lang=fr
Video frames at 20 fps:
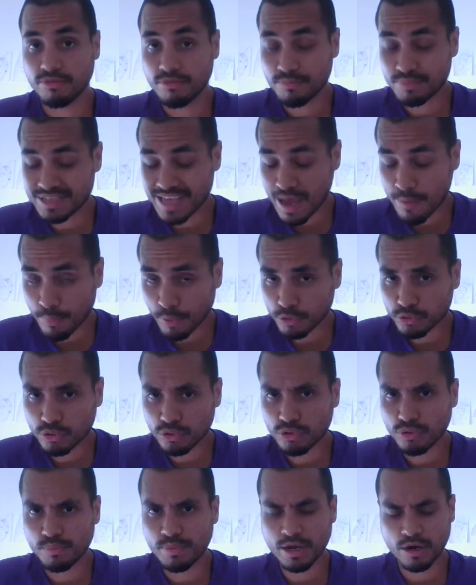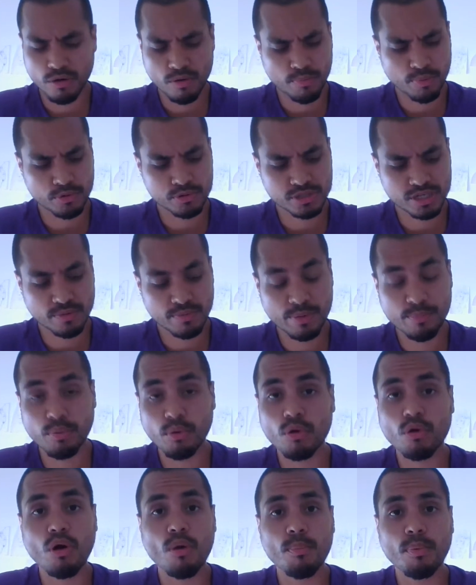C'est important de bien comprendre ça, mais
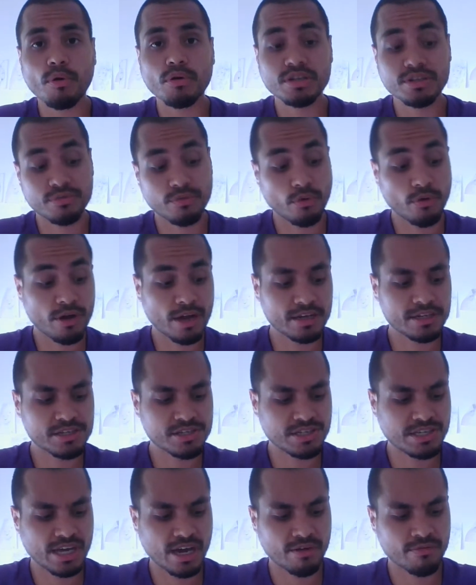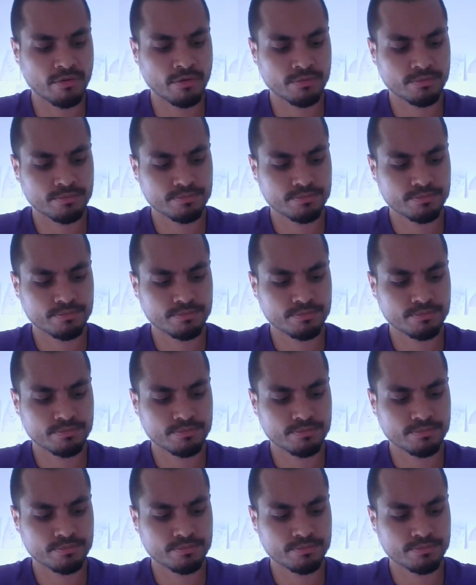pour comprendre, il faut regarder ce qu'il y a avant.